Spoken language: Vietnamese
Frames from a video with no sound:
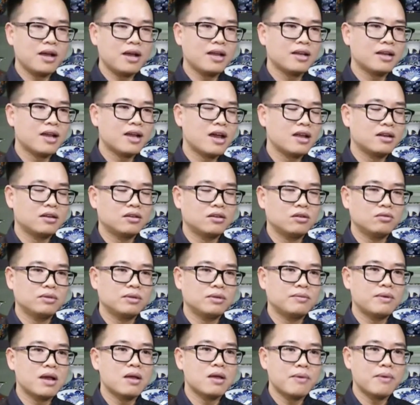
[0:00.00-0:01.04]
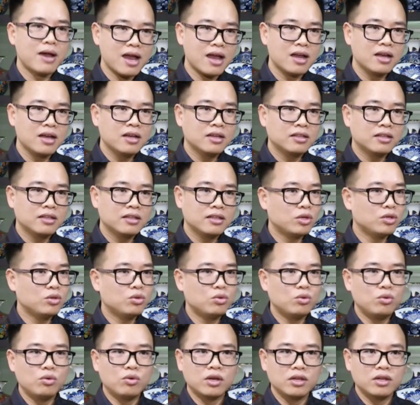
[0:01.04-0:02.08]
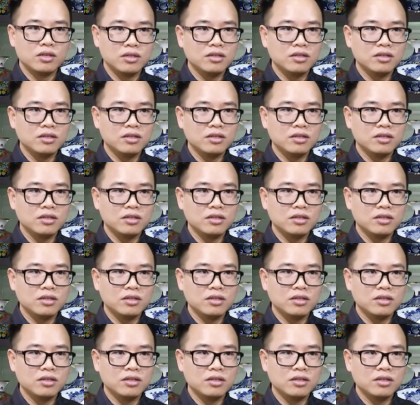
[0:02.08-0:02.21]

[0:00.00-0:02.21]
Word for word: năm 2023 thì doanh thu